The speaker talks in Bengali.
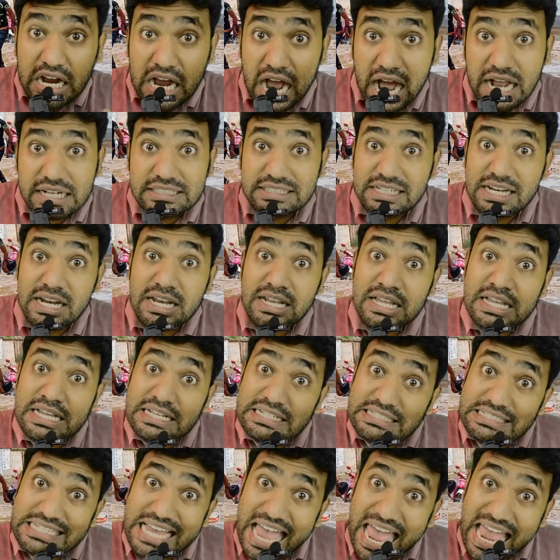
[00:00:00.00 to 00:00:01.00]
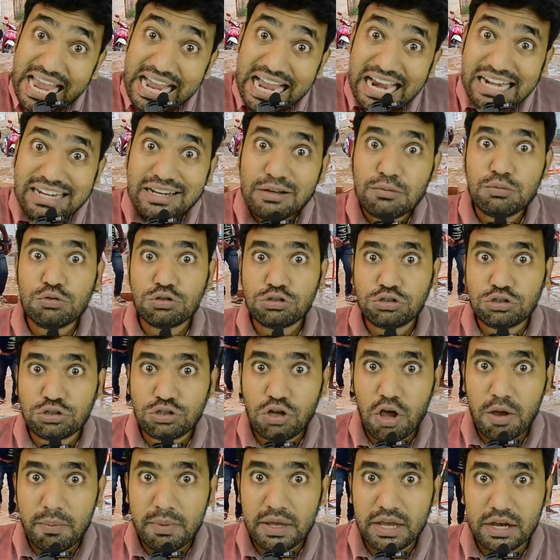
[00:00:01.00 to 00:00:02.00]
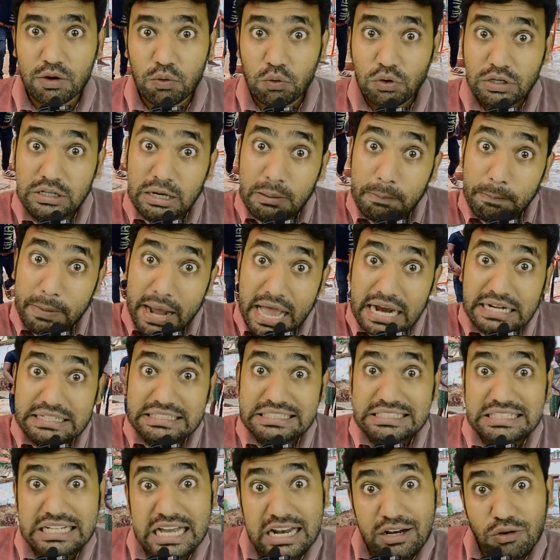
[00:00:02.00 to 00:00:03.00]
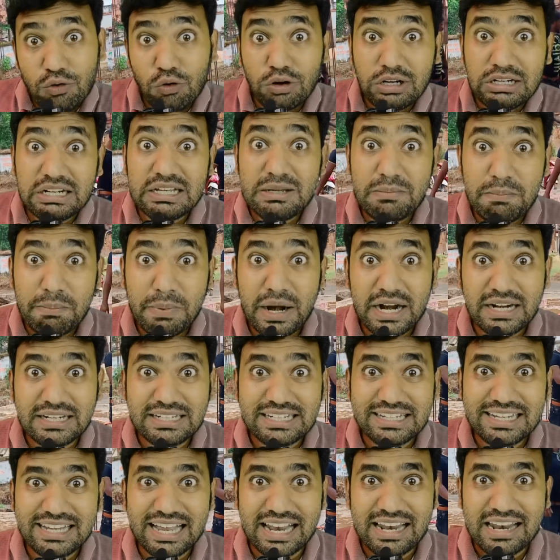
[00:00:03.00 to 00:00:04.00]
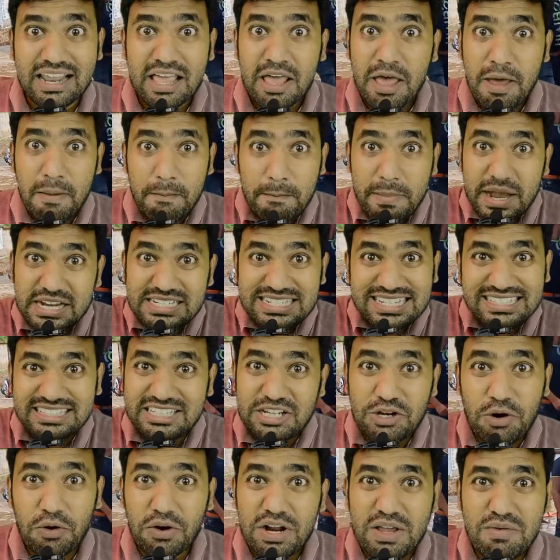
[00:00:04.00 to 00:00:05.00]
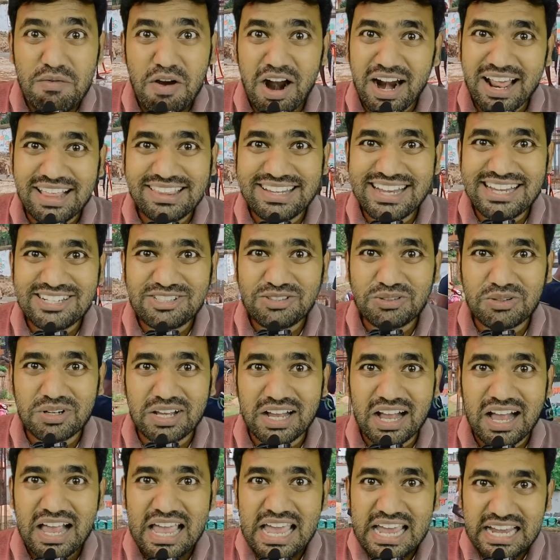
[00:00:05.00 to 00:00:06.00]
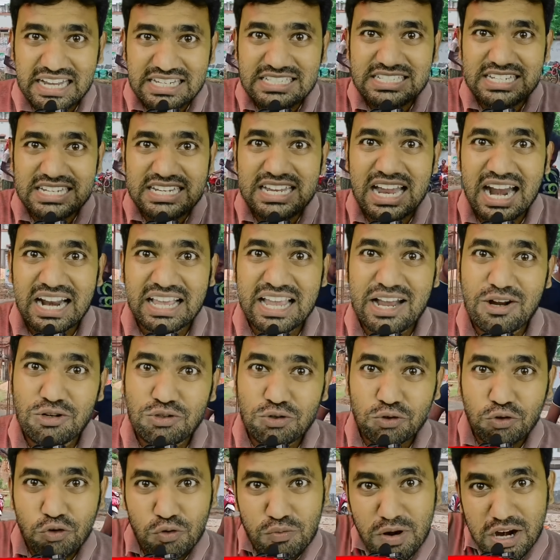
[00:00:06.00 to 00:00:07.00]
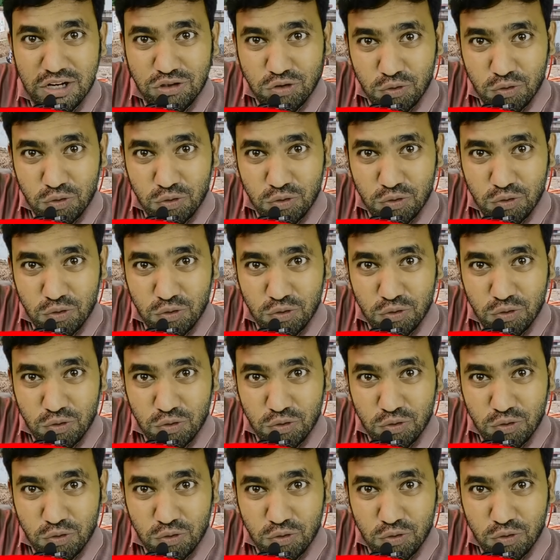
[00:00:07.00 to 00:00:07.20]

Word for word: কাজের জায়গাটা বুঝতে হবে কোনটা প্র্যাকটিক্যাল কোনটা ইম্প্র্যাকটিক্যাল বেশি থিওরি মারাতে এসো না ইঞ্জিনিয়ার কিংসু কুমার